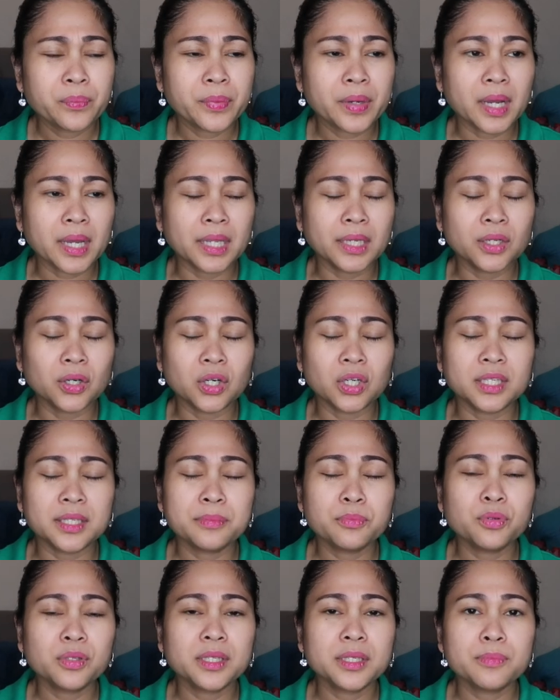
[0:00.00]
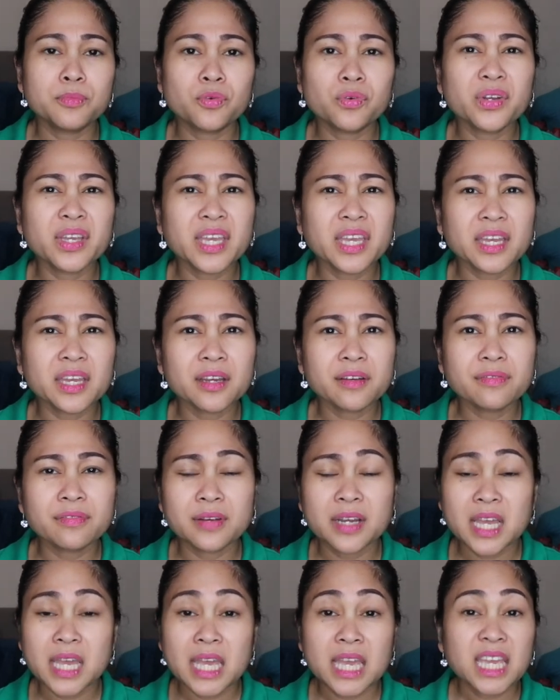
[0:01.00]
ano, libu-libong gift,
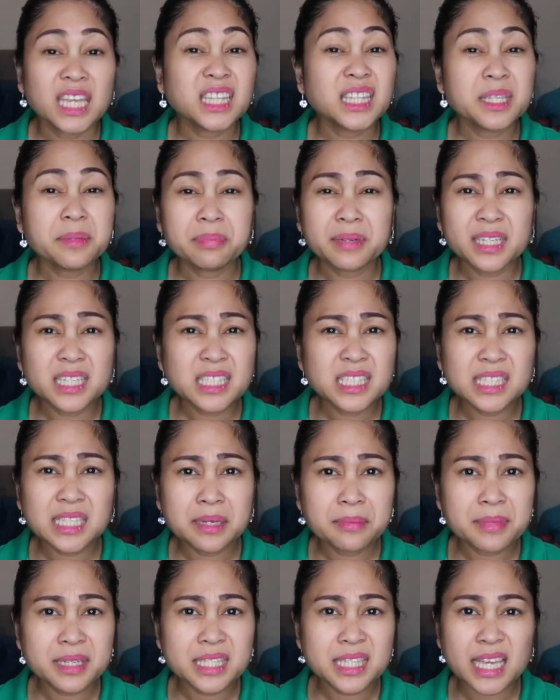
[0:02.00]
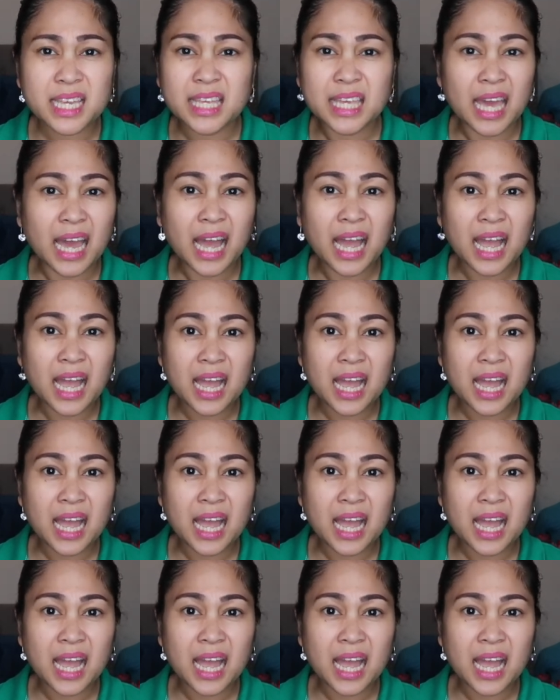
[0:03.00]
hindi pa rin sila masaya.